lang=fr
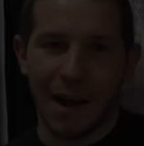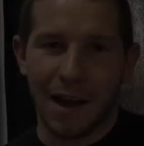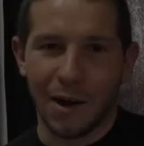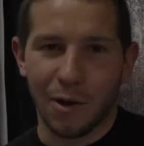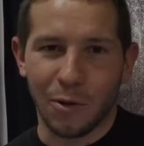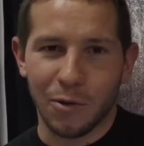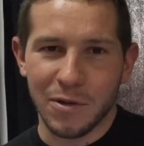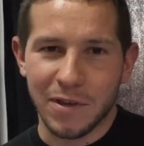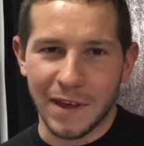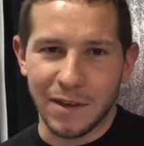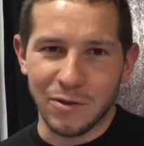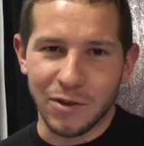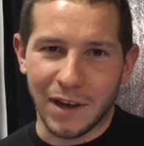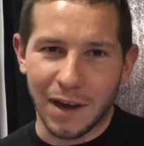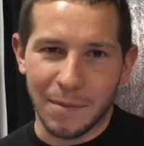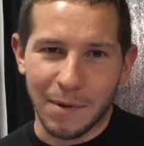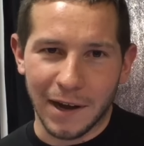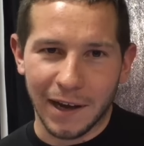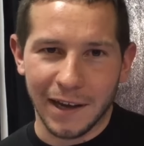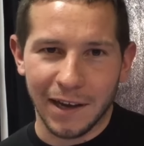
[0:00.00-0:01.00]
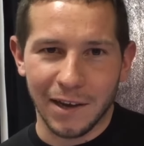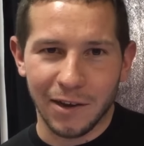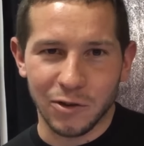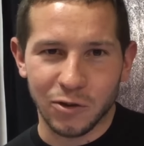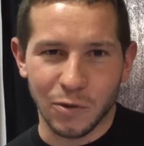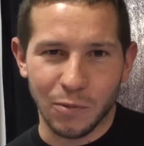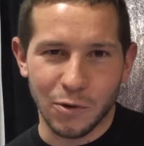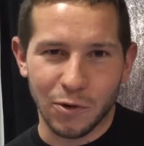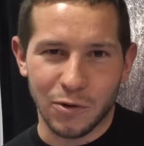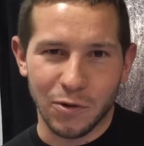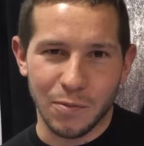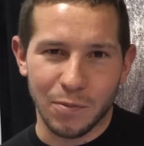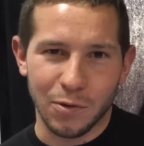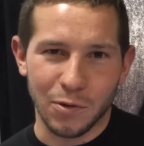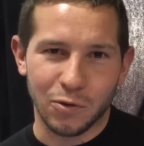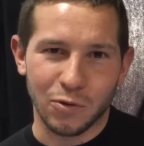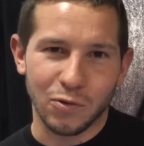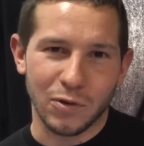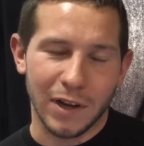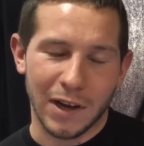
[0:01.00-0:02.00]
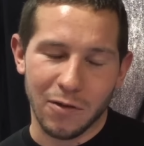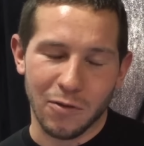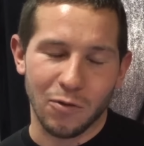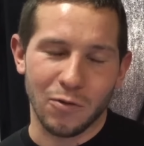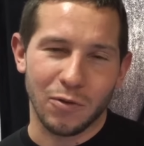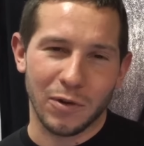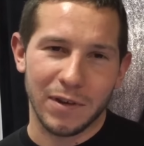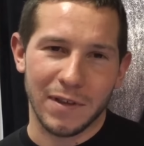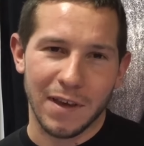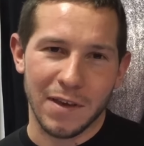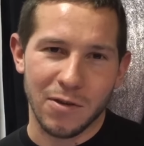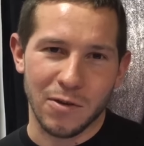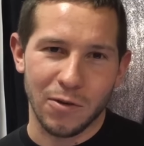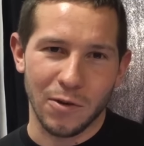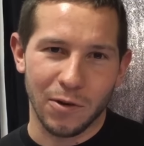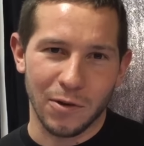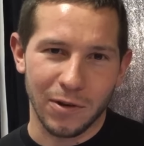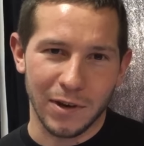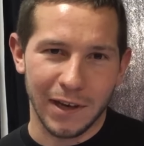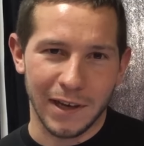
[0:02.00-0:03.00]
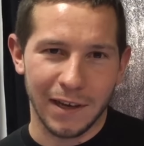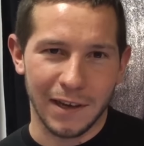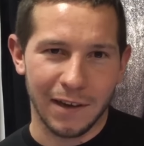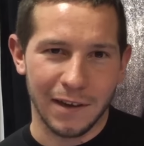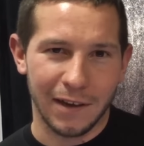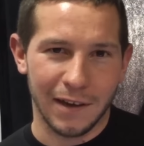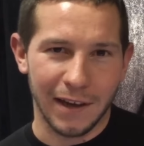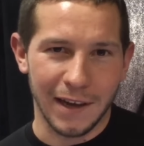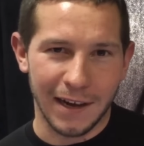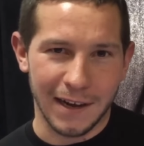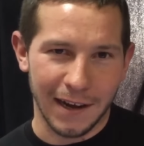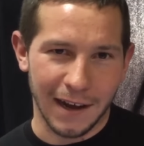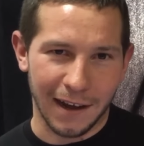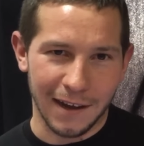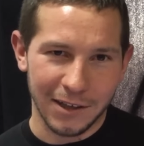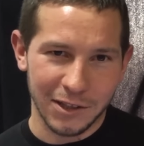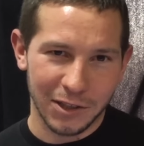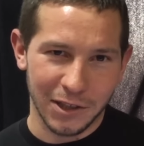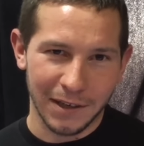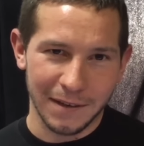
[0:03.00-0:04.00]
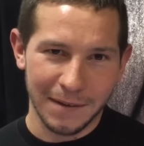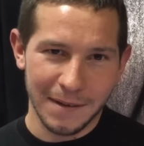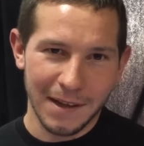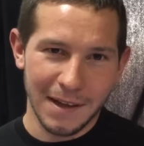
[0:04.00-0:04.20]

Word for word: Alors au sein du cabaret, euh, je m'occupe de toute la sonorisation et éclairage